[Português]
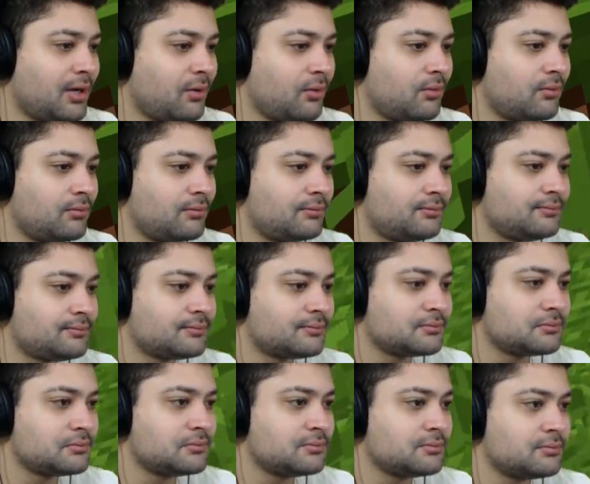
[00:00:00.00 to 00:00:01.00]
então, caiu.
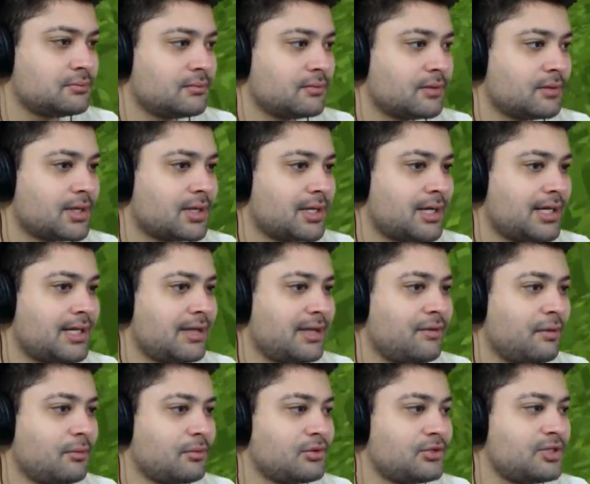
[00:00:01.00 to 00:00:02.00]
Cadê?
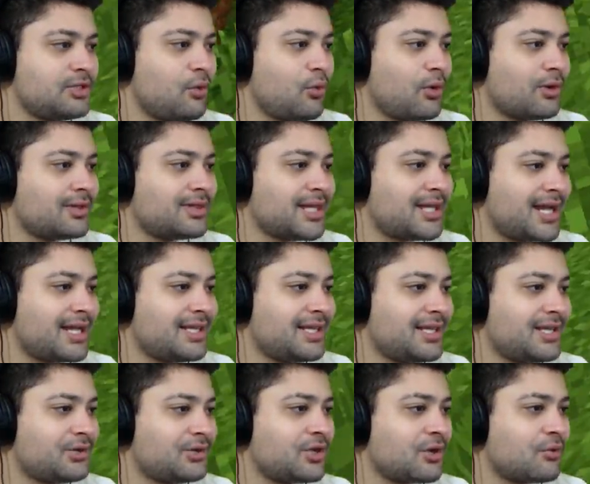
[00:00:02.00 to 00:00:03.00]
Vamos nos encontrar
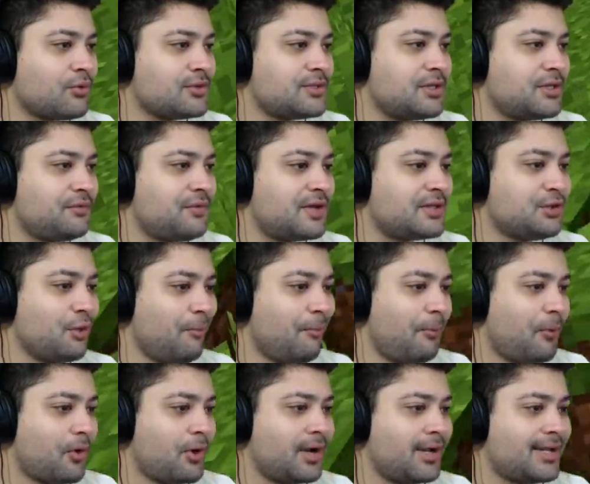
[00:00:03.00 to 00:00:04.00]
aqui que eu já consigo fazer o
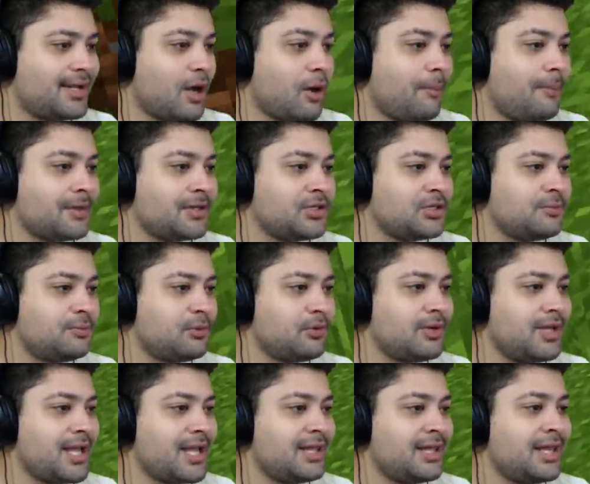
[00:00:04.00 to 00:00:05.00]
portal pra gente ir
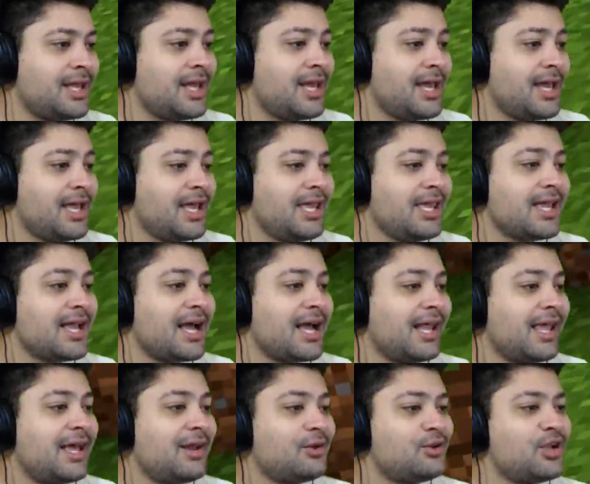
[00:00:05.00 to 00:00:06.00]
pro Nether. E
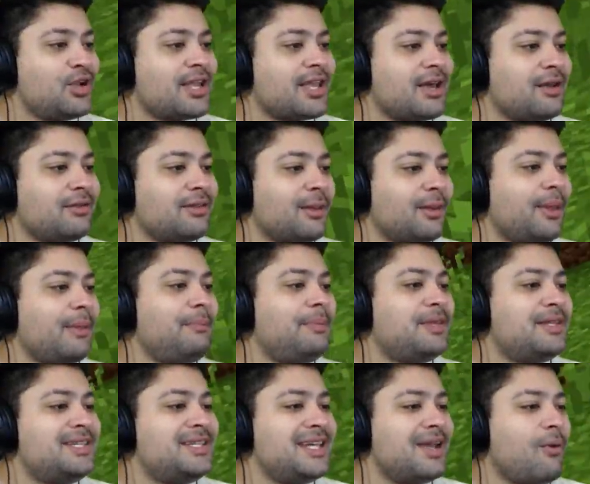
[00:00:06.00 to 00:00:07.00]
galera, eu já quero também
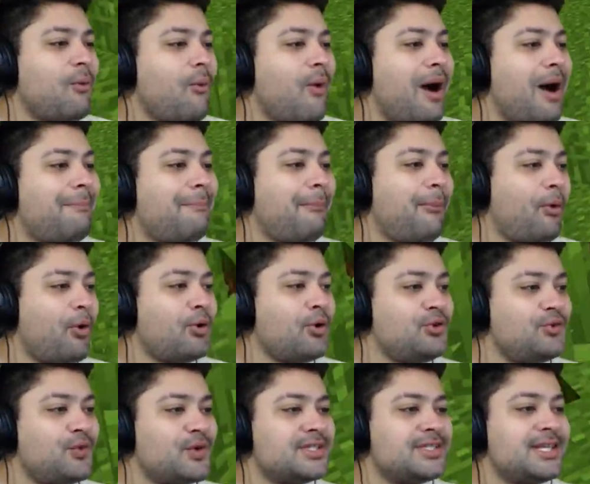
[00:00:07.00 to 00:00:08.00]
pedir o apoio
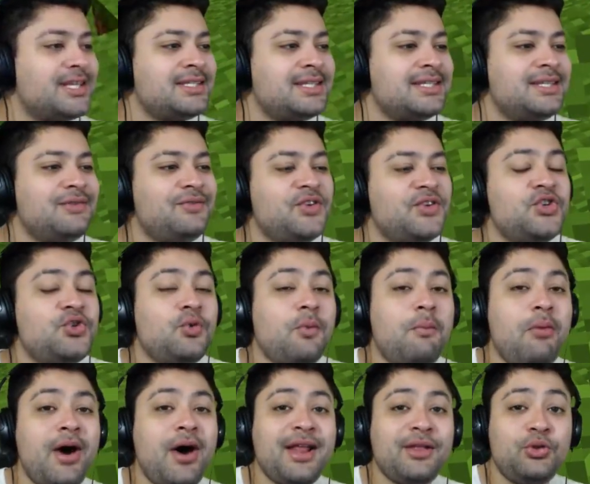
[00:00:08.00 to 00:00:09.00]
de vocês nesse vídeo.
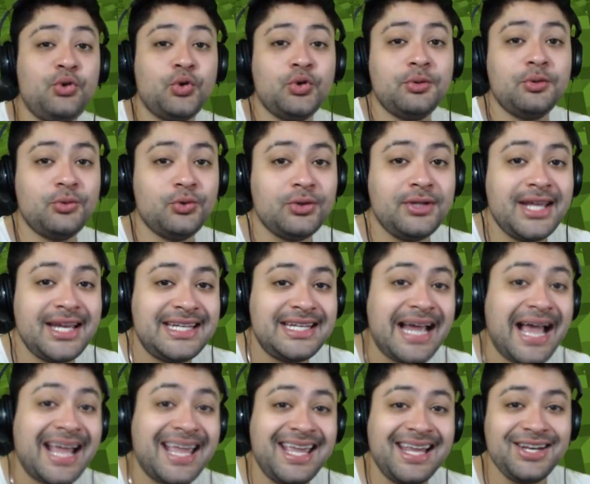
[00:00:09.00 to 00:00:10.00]
Bora todo mundo
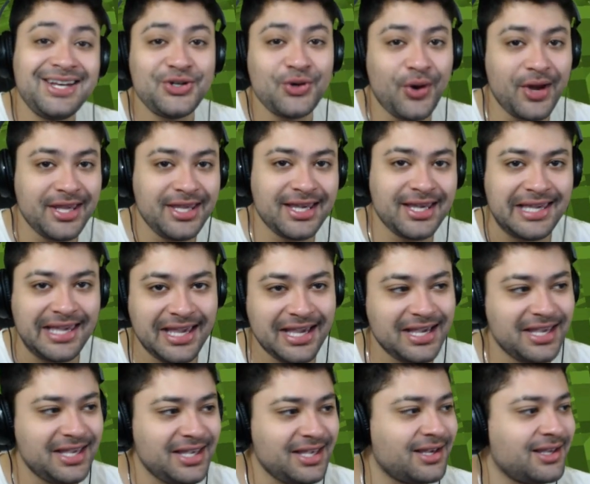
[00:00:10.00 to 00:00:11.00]
deixar aquele joinha,
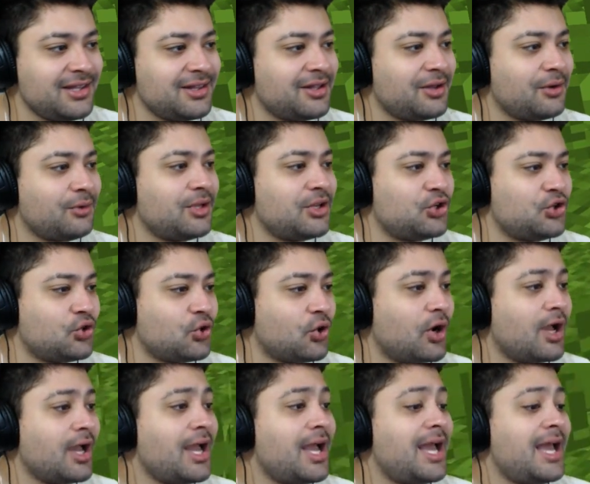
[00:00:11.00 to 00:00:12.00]
quem aí ainda não
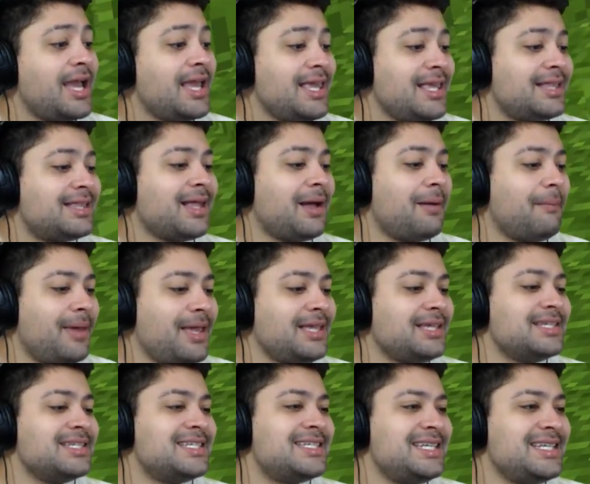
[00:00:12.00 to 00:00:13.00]
deixou. E
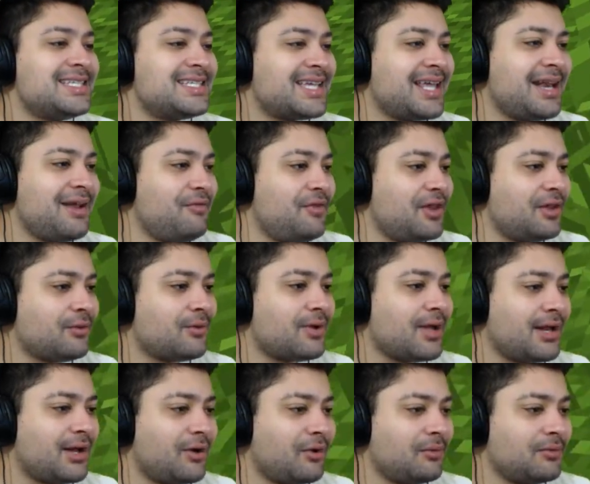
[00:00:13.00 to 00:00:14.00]
também se inscrever no
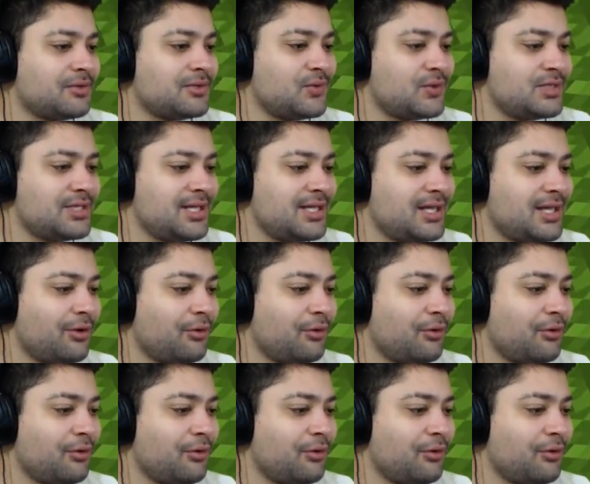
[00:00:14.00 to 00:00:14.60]
canal, se você